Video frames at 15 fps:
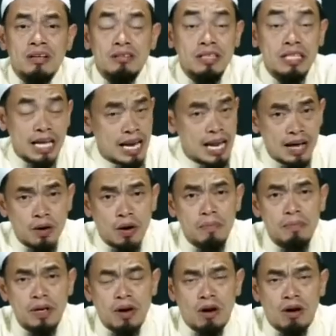แต่แน่นอน
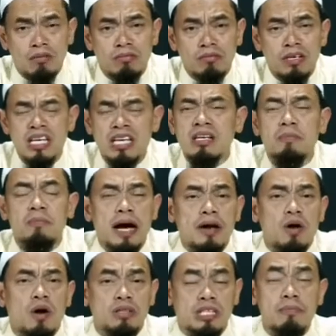พี่น้องนี่คือภายน
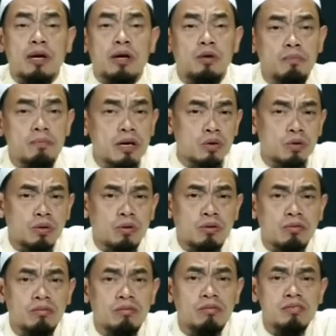อกที่มนุษย์ไม่รู้
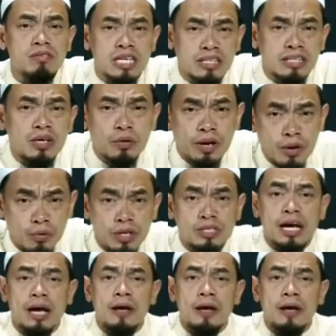สิ่งที่อยู่ในหัวใจ